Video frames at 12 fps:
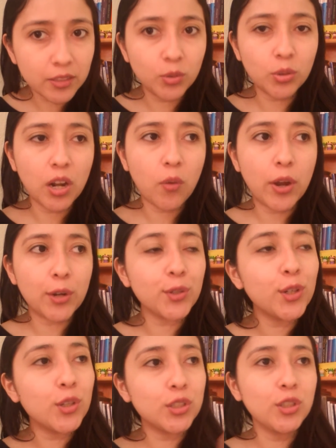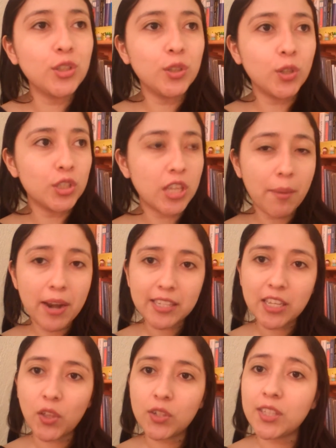sus recuerdos los, lleven
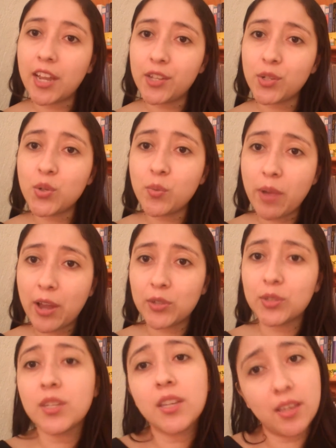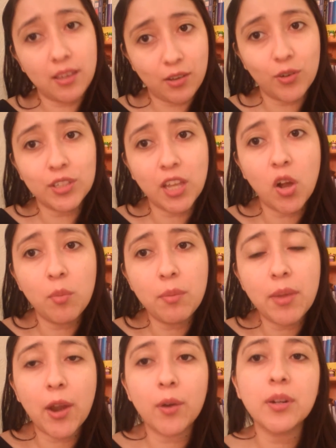hacia donde están esos humanos con los que
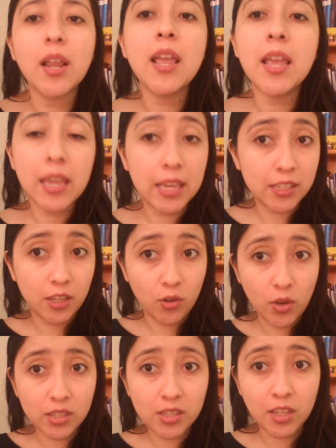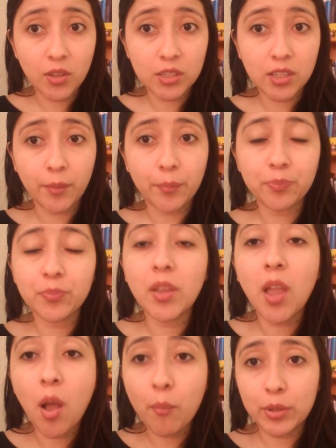convivieron. Y si no han sido este,
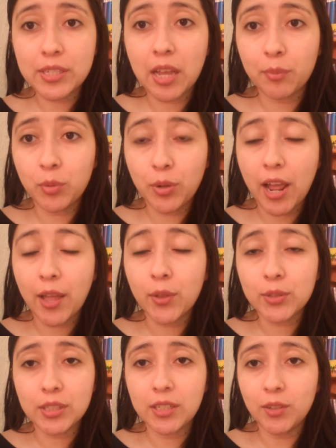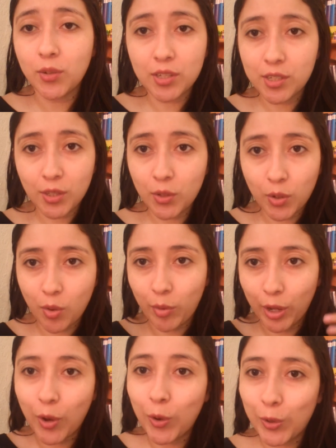pues capturados y no han sido
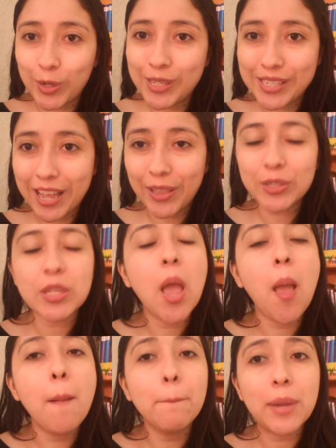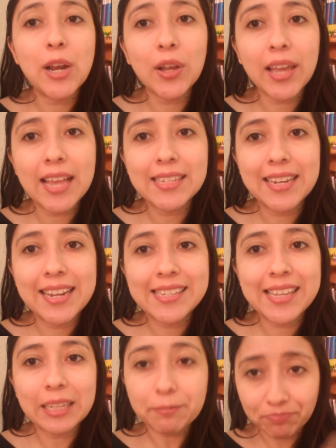como colonizados, pues lo que hacen
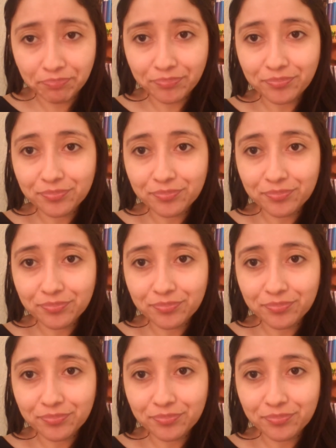es que